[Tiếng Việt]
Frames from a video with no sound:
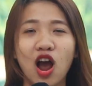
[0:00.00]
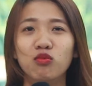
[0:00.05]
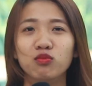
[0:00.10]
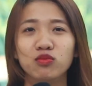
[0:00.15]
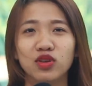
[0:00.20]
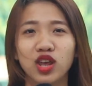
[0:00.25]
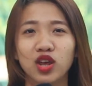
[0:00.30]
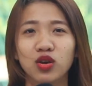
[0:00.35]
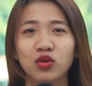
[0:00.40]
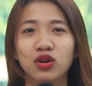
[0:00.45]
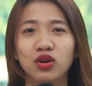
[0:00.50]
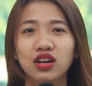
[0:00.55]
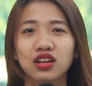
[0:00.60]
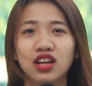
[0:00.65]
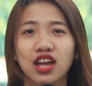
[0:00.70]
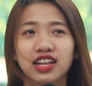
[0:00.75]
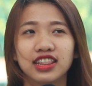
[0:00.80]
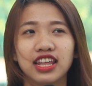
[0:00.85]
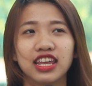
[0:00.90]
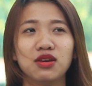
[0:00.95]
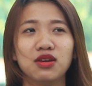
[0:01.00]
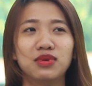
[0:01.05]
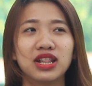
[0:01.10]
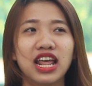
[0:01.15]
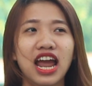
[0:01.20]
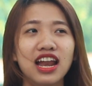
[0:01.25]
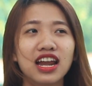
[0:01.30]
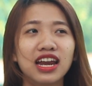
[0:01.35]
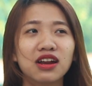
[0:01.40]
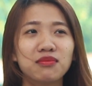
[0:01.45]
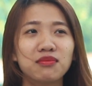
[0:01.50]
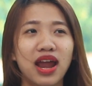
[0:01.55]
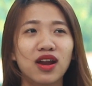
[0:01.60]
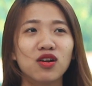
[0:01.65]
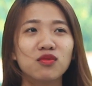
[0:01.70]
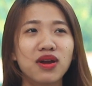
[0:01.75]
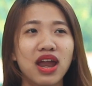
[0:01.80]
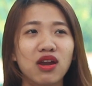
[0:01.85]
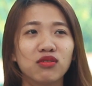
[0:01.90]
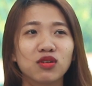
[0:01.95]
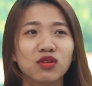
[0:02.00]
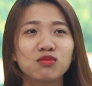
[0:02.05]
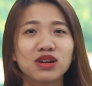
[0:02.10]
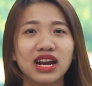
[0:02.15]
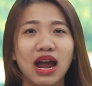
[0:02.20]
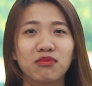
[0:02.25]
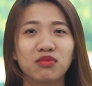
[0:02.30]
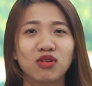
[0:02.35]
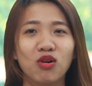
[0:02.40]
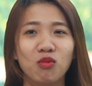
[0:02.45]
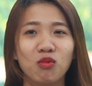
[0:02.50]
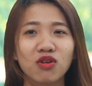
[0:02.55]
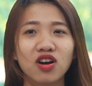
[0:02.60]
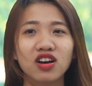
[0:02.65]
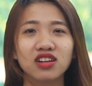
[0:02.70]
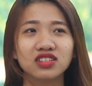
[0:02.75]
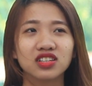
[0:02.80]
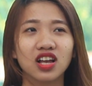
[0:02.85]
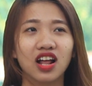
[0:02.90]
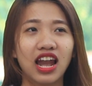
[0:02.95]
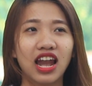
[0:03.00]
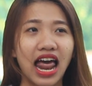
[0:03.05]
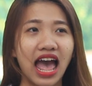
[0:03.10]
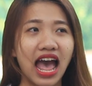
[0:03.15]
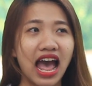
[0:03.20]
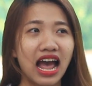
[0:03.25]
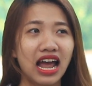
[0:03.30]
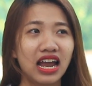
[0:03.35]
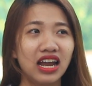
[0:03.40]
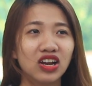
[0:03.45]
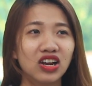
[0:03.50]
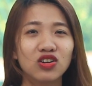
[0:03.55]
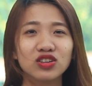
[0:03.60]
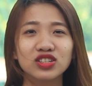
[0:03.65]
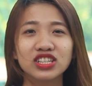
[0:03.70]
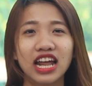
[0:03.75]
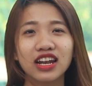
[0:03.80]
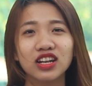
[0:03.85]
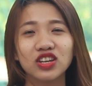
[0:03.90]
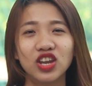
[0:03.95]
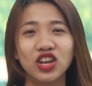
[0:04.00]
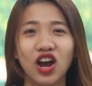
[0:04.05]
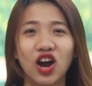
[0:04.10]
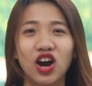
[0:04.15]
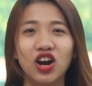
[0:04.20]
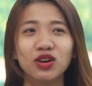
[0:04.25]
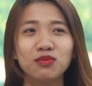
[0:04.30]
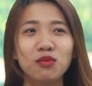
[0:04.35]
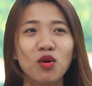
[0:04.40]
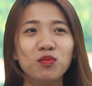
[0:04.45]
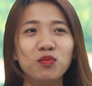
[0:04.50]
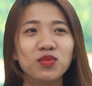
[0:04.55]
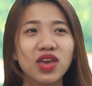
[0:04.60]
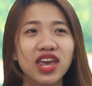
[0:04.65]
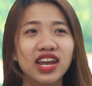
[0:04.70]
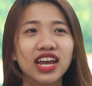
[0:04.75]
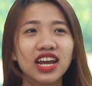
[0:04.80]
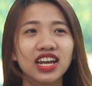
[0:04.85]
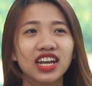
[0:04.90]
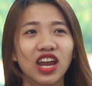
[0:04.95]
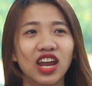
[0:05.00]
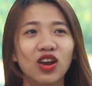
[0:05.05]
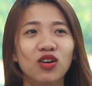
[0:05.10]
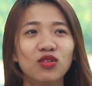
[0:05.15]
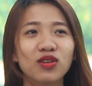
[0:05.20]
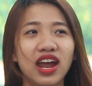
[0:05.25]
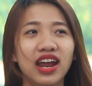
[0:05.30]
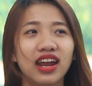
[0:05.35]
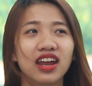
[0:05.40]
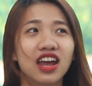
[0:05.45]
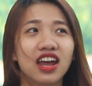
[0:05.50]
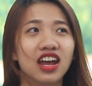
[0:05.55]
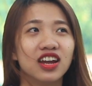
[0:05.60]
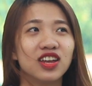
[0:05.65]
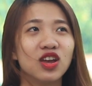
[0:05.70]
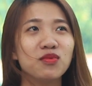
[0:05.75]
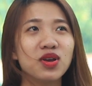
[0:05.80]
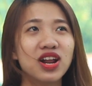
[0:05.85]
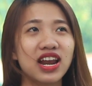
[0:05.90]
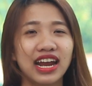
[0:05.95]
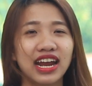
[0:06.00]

học nhiều á tại vì mình thấy các bạn lúc nào trong cặp cũng có slide có sách vở bút với cái kiểu là giống